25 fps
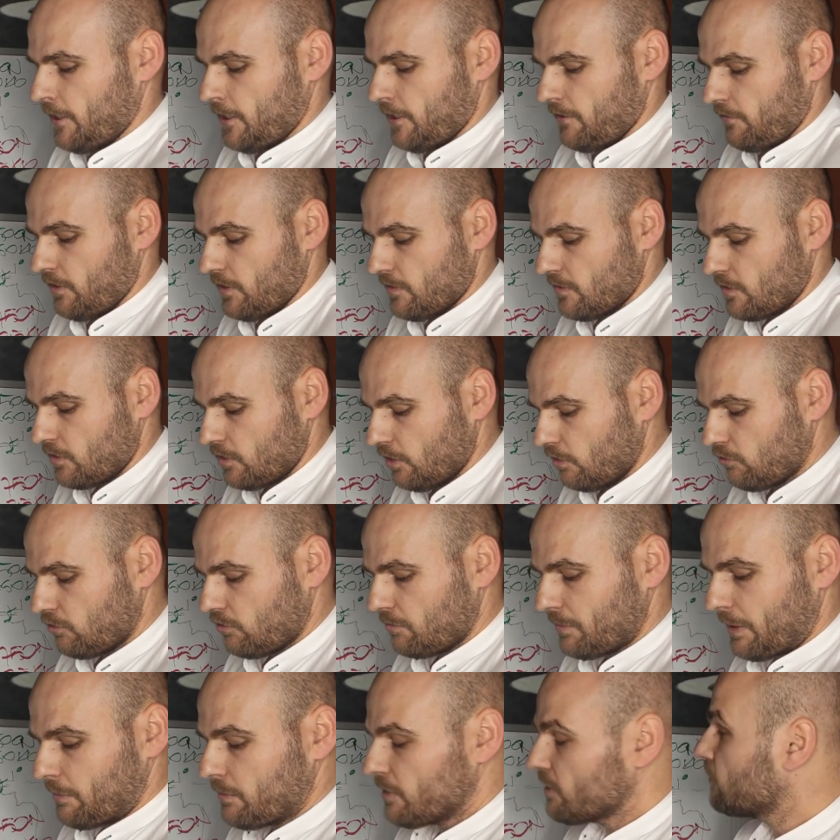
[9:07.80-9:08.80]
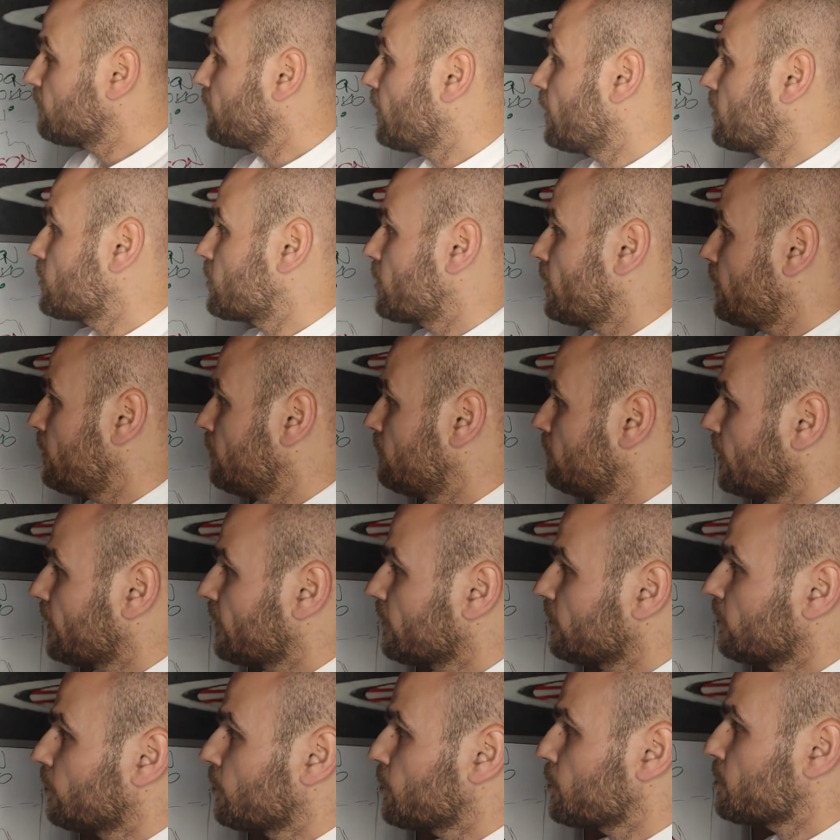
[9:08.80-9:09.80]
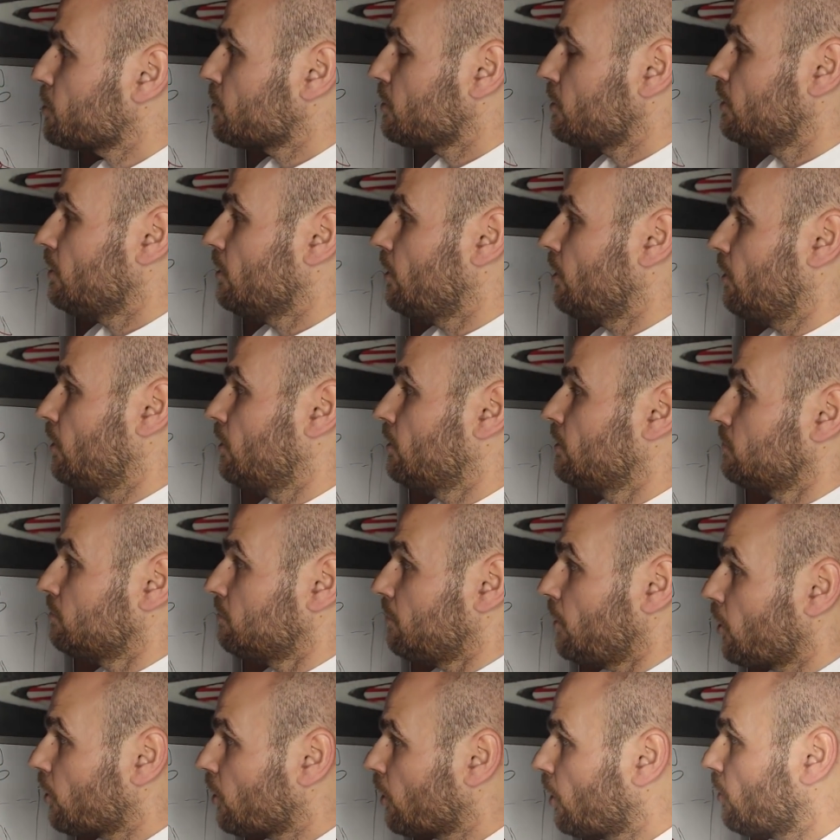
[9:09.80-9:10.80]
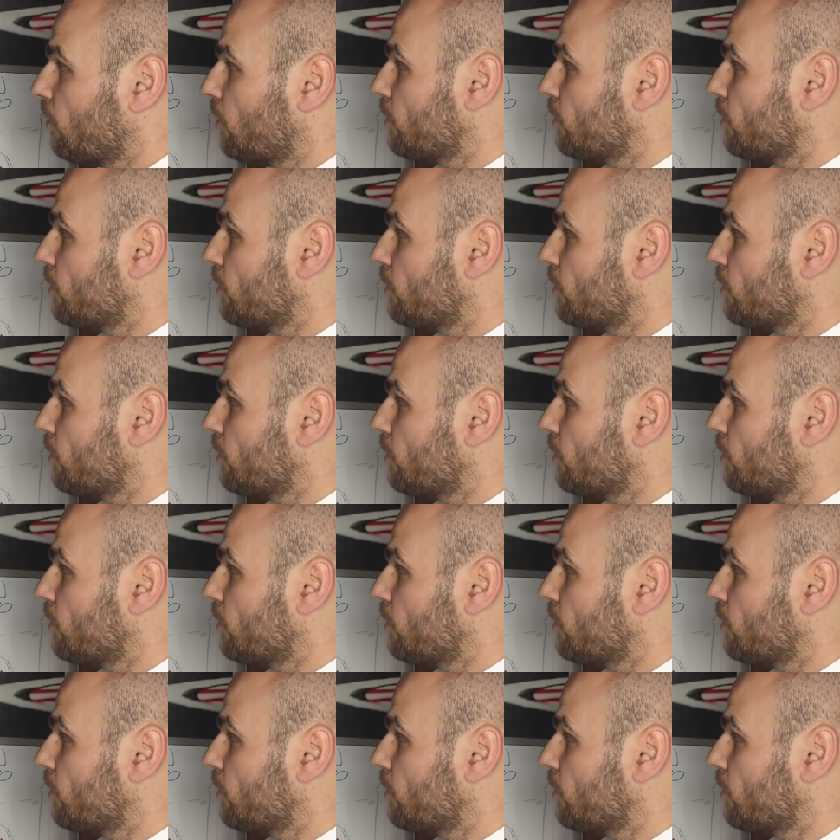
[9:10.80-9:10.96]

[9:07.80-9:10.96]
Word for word: Więc znowu mamy zwiększenie wartości o około